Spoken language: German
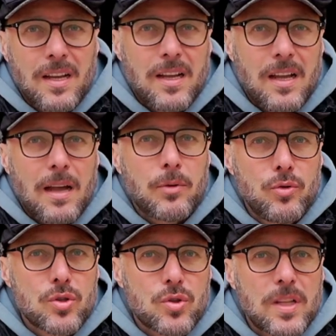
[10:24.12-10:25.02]
äh, aber
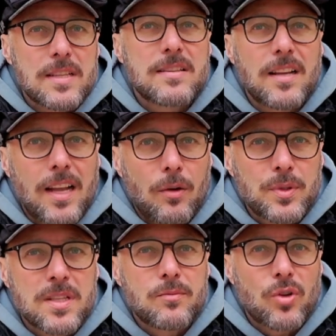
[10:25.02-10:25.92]
nur so, dass es
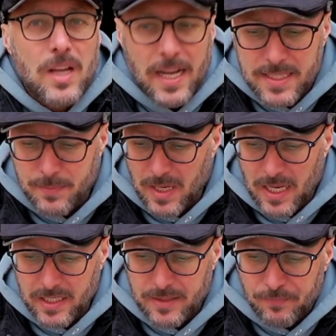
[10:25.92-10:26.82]
erlaubt ist im
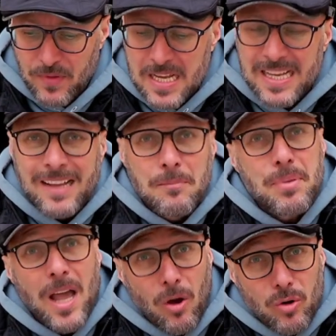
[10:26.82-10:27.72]
Toleranzbereich.
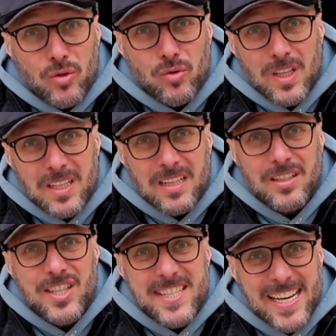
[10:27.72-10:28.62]
Brauchen du dann
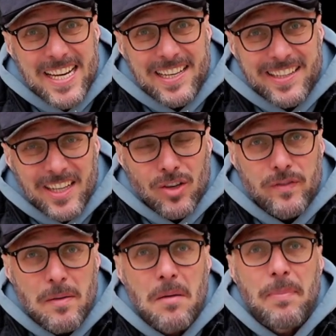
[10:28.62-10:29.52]
natürlich 10 Liter
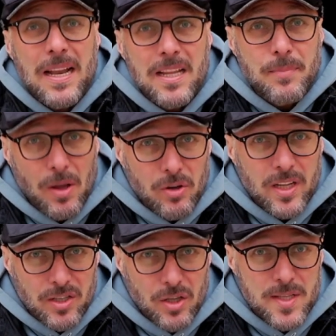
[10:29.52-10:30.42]
und wenn man ballert, brauchen
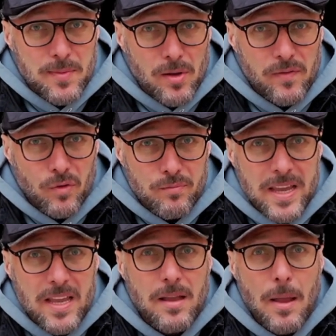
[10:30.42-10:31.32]
natürlich auch 12 und
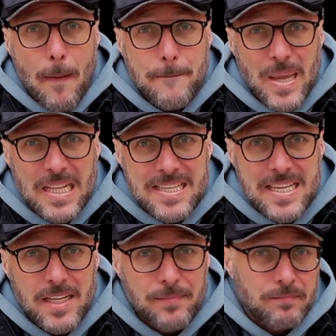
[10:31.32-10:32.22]
mehr
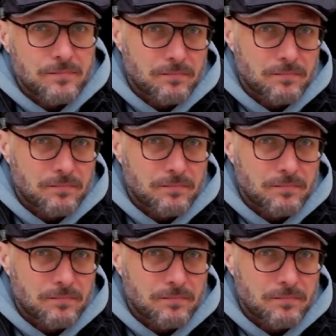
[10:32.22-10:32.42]
Benzin.